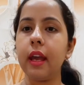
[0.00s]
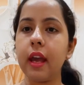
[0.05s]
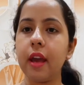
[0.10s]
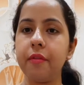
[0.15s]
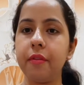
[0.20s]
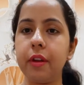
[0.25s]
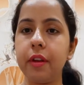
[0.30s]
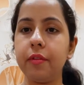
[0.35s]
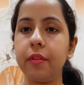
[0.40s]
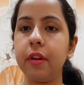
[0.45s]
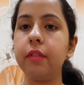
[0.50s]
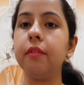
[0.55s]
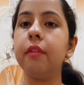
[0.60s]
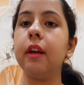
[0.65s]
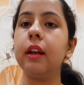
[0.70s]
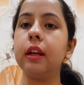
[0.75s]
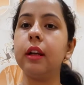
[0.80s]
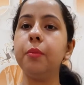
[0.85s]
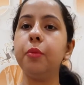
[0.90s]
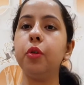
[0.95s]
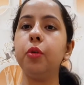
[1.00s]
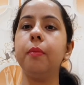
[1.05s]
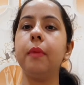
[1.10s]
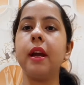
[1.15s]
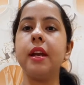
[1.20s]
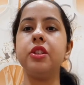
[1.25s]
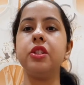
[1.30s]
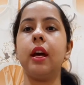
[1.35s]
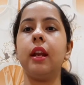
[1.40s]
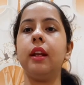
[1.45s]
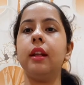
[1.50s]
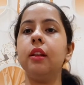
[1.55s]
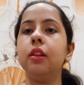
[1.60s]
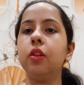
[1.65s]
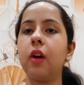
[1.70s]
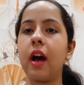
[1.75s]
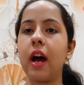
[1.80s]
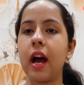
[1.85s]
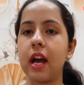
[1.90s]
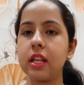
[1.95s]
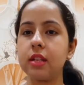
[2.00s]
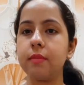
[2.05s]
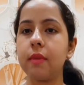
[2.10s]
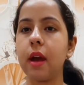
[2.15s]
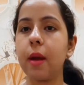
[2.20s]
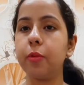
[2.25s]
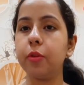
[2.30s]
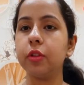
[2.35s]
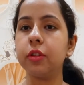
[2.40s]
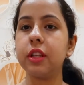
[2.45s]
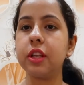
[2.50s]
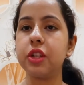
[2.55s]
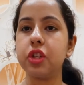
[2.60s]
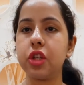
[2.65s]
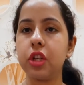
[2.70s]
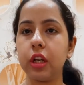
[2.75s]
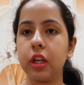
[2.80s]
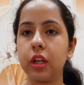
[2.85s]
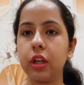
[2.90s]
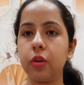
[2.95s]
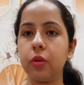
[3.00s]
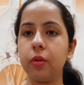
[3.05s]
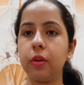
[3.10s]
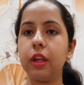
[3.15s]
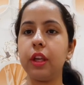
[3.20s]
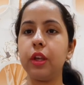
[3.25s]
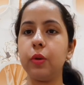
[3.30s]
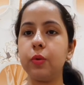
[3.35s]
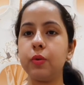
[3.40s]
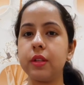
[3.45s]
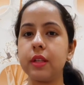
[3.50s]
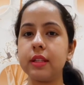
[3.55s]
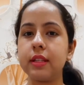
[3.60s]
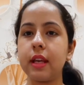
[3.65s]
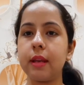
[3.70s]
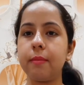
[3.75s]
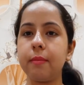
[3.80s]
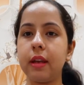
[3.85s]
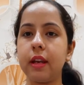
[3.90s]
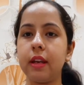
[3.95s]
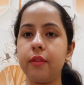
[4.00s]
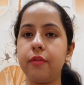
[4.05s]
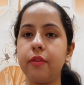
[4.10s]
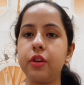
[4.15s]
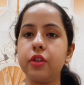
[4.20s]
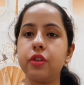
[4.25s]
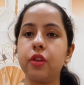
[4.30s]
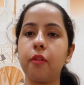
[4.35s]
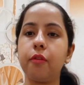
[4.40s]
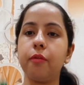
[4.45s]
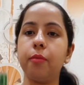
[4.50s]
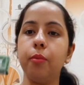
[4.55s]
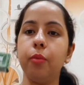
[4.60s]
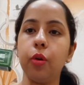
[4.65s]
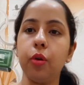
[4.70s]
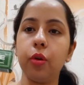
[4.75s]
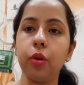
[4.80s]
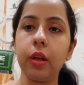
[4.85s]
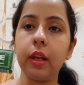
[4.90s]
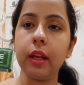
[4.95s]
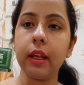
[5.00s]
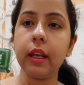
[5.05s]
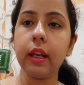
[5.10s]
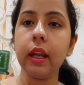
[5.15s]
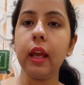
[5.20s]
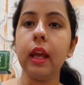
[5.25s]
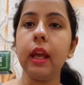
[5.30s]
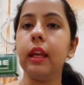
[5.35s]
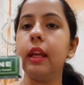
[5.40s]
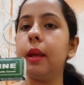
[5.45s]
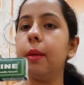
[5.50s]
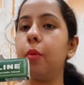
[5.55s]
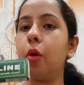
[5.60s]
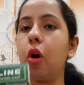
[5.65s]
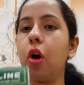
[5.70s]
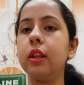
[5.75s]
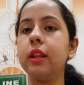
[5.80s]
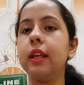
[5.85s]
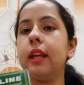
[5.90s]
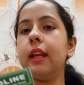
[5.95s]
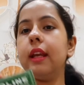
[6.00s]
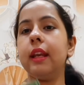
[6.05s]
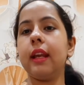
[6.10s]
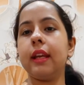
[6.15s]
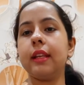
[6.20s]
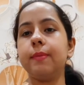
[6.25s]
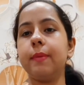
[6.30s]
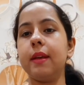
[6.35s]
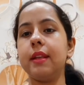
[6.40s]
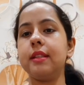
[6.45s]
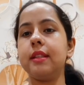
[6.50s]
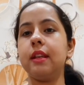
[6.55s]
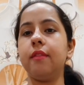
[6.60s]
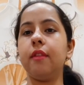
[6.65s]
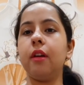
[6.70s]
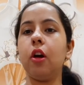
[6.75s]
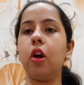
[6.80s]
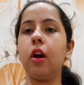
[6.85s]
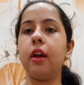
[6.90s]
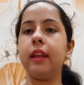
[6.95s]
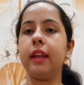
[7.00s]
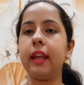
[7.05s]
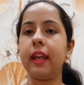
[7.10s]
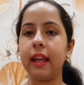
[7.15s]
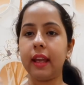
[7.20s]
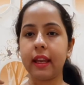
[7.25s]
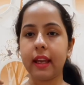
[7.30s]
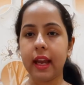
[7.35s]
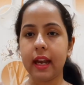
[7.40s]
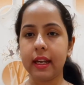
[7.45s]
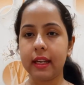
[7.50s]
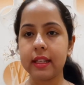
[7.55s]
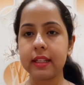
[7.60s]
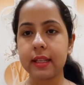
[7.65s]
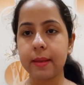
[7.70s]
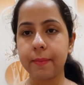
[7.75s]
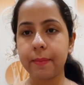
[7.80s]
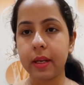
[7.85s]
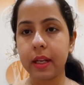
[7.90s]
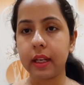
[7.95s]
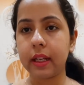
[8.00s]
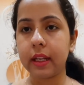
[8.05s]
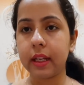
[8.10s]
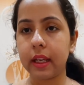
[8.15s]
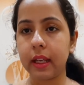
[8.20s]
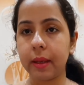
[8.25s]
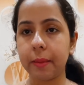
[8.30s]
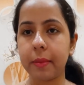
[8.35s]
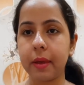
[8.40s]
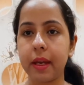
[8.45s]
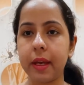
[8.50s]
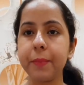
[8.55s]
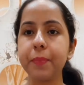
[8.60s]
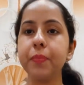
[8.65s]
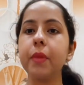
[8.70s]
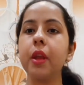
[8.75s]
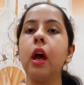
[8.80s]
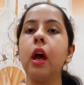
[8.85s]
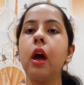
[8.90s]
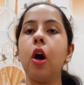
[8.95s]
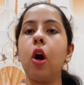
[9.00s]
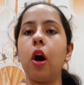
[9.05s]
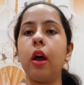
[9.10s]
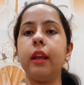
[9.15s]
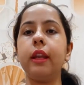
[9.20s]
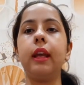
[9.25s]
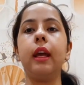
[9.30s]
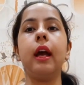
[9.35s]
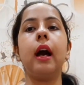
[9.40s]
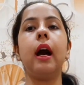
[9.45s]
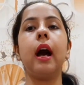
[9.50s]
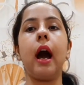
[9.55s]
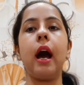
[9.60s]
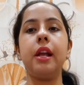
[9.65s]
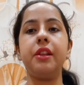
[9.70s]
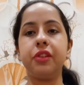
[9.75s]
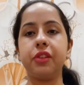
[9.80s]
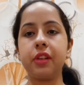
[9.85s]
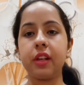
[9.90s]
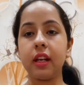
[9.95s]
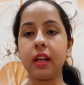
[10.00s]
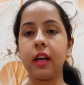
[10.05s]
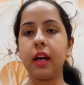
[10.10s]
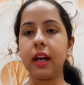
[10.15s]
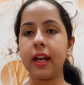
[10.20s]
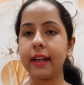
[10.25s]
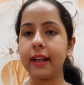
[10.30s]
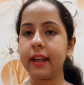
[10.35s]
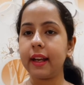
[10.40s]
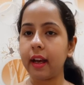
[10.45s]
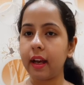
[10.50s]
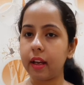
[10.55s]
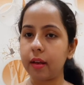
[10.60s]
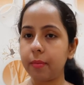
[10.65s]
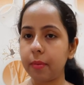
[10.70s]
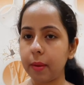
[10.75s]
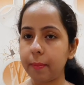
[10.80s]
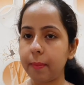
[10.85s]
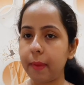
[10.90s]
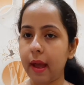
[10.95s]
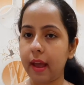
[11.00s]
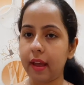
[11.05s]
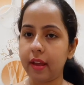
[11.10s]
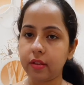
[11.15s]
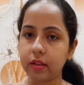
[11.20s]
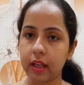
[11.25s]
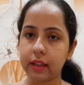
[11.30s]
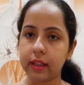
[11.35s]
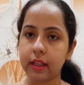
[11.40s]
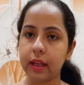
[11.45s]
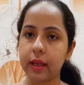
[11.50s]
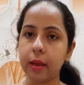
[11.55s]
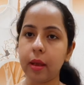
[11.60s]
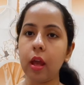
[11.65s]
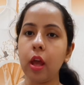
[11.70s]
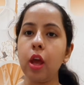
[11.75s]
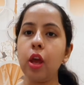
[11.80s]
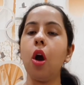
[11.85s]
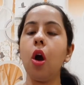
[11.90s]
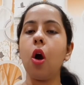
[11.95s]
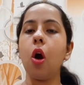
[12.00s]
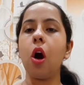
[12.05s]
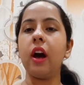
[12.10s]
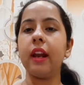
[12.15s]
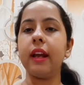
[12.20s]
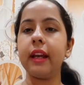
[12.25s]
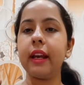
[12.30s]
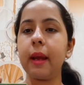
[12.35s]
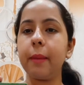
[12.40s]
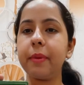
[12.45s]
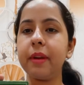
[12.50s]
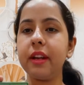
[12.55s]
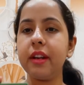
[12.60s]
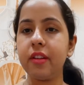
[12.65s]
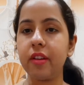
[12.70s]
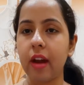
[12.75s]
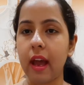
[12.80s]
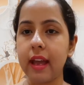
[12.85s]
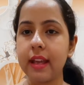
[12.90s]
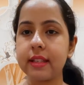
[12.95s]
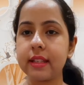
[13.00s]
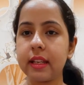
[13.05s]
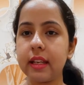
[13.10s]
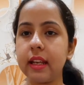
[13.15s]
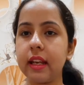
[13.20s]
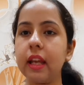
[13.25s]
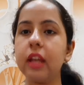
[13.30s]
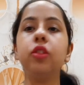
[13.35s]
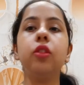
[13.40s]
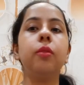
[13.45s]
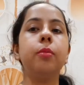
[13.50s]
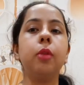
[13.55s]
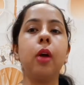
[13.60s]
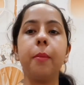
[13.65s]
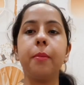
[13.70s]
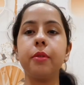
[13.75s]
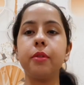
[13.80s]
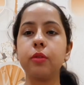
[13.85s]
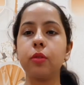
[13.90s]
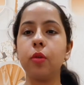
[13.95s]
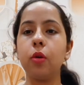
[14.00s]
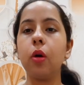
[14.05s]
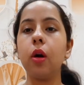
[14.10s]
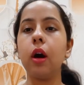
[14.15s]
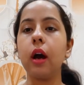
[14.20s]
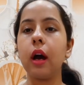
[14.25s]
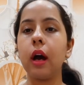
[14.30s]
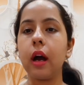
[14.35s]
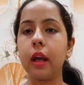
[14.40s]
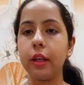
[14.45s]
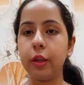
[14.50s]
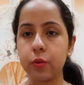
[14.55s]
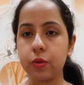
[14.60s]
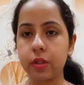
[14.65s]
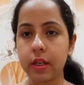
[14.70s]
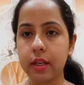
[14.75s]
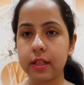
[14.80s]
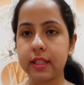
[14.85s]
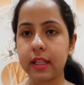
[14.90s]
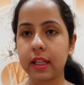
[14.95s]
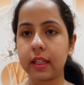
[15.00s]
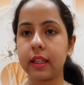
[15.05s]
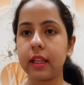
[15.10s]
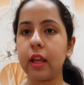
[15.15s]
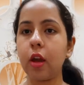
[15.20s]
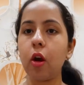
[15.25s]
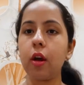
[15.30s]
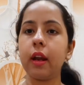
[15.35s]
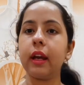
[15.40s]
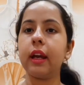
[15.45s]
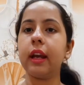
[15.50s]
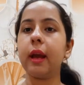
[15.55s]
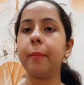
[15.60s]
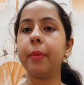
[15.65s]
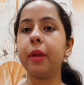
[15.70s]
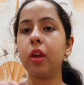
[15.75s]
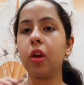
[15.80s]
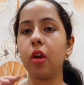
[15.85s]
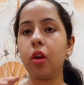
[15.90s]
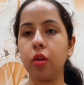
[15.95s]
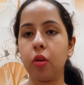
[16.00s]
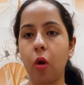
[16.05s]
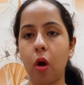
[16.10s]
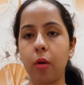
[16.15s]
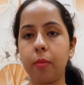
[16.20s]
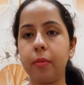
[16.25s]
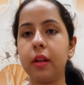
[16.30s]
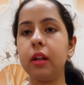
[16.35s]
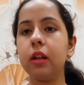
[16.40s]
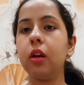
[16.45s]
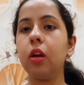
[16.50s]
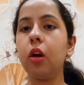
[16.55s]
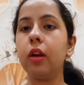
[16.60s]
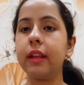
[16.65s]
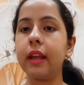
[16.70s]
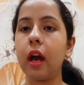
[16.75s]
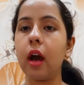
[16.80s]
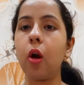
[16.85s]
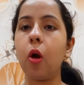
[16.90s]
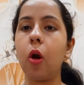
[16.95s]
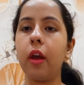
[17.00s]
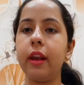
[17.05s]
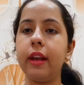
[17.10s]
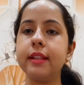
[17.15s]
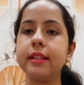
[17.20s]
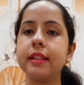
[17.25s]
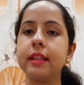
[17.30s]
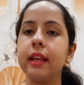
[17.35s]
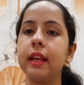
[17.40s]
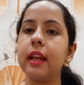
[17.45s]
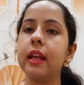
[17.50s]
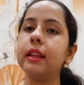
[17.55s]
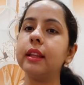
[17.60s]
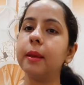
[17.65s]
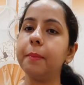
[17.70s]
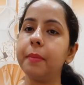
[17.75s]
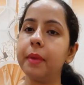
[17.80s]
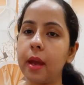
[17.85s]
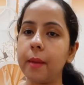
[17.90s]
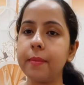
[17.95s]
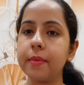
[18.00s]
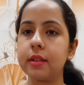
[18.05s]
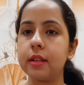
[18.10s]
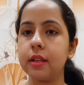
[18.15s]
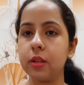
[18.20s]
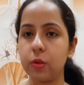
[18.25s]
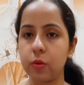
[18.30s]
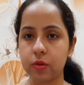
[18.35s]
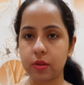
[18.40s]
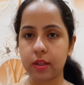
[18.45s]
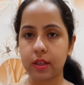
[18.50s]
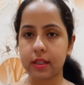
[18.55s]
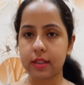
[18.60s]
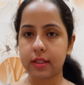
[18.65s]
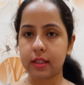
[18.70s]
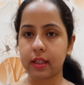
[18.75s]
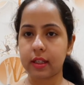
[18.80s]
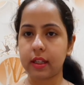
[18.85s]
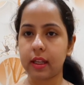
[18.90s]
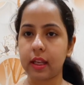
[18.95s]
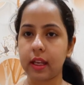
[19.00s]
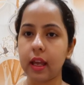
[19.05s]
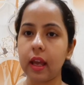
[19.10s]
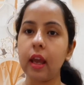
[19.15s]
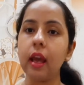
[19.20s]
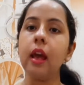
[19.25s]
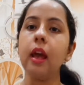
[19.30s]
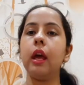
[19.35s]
एवरीवन वेलकम टू माय चैनल तो आज मैं आप लोगों के साथ शेयर करूंगी यूजेस एंड बेनिफिट्स ऑफ बोरोलिन ये बहुत ही इनएक्सपेंसिव है और ये एक एंटीसेप्टिक क्रीम है और ये आजकल हर घर में पाया जाता है और अगर आपकी ड्राई स्किन है तो, तो आप इसको यूज कर सकते हैं और अगर आपकी नॉर्मल या ऑयली स्किन है तब भी आप इसे यूज कर सकते हैं